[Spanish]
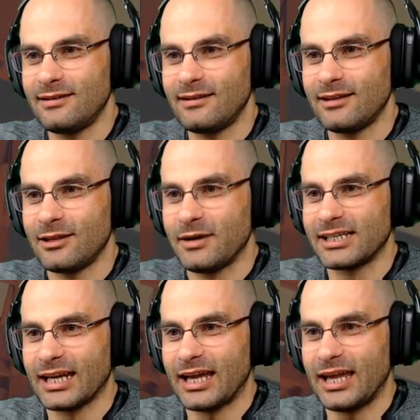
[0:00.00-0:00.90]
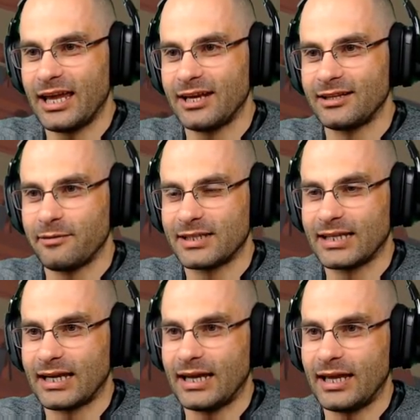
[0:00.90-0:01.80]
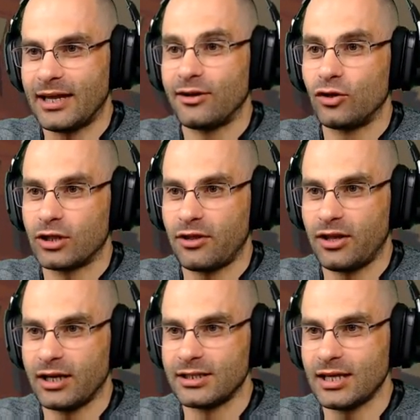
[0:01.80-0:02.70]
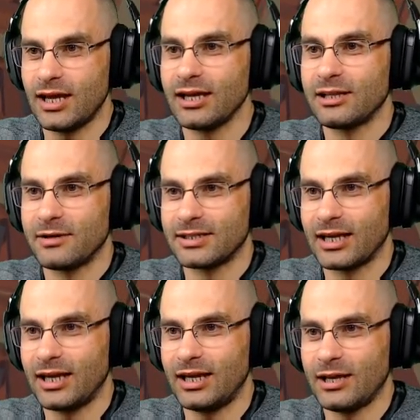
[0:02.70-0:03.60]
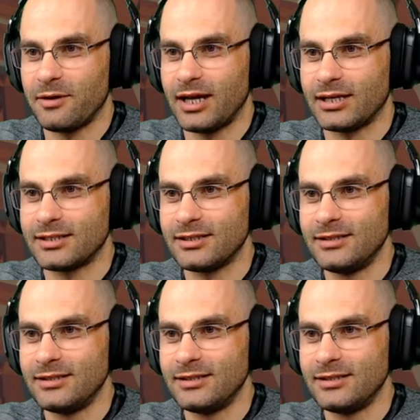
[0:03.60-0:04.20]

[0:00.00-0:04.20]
Te vas a caer, te vas a caer. No te acerques ahí que te vas a caer, ya verás.